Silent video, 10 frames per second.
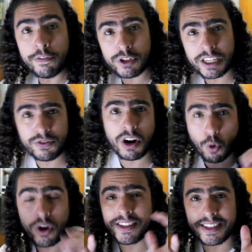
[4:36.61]
vocês viram a
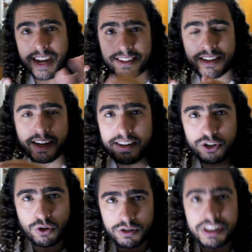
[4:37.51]
quantidade de
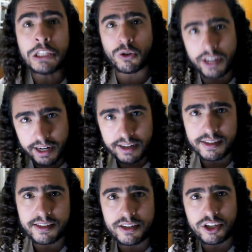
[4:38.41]
religiosos
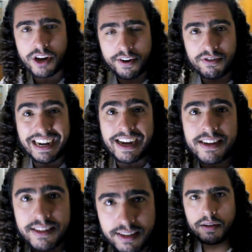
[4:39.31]
intolerantes que desejaram
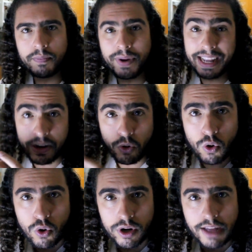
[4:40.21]
câncer para quem não
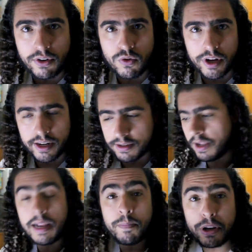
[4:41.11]
concordava com eles.